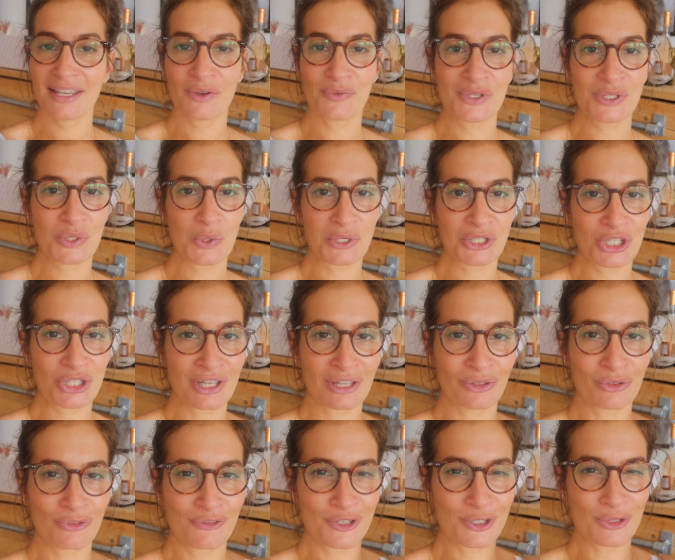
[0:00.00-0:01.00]
Eu estou
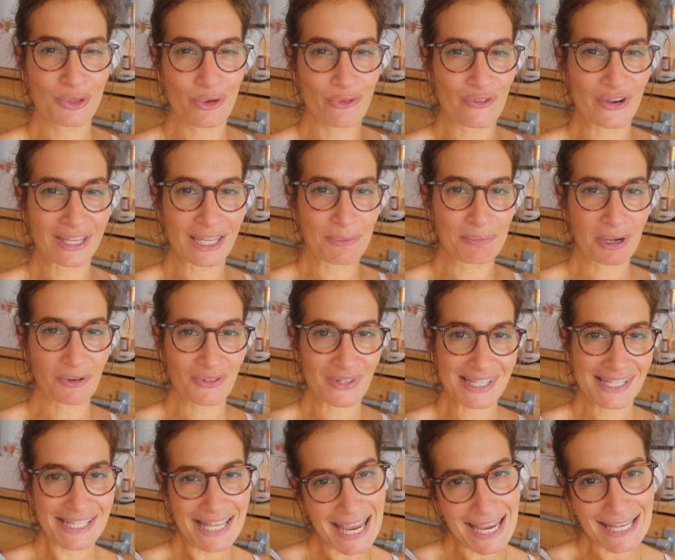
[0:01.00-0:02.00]
editando um vídeo novo aqui para
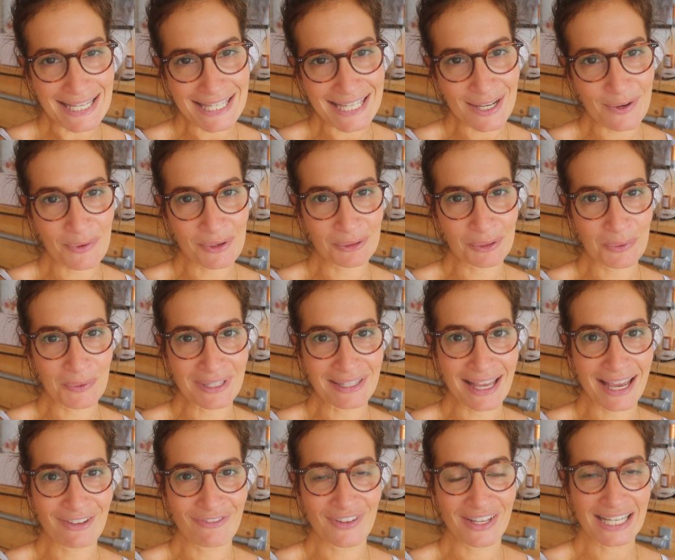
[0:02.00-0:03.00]
vocês, enquanto o
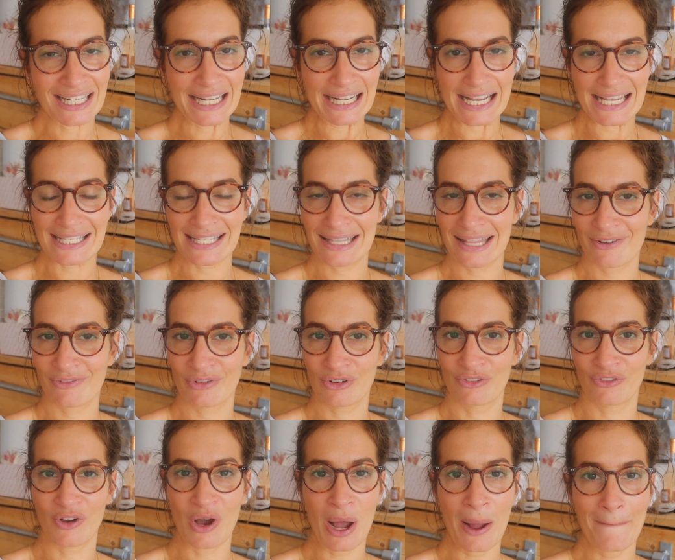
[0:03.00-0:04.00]
Itai fica na casa da
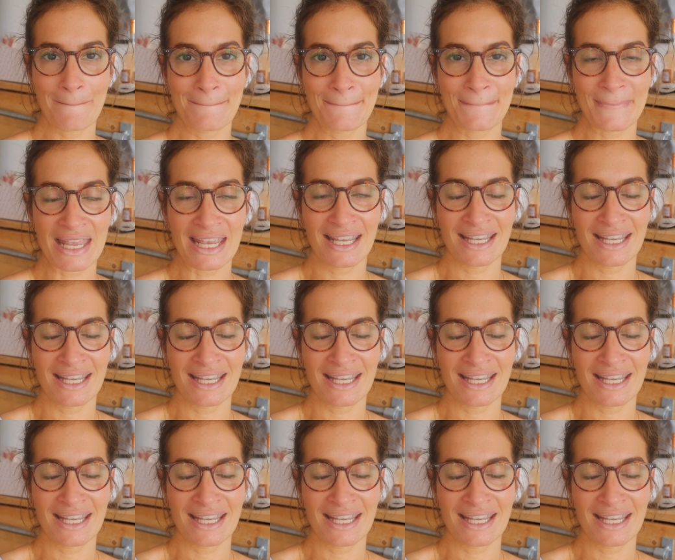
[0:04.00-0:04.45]
vovó.